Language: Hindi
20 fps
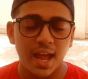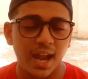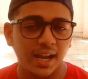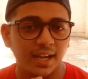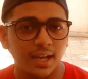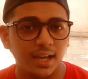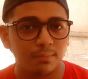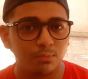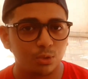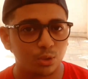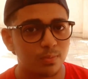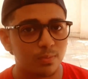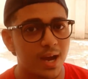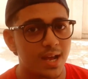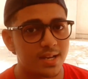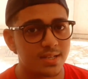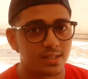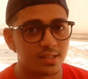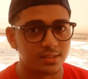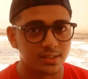एंड ना हम लोग
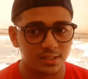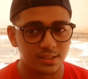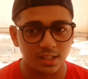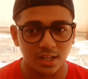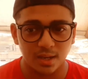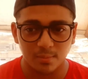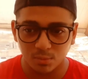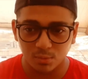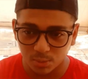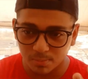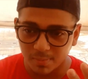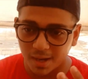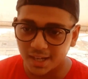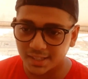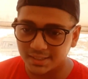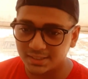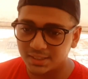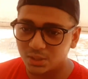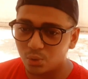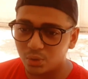बाहर जा सकते हैं ना हम लोग बाहर से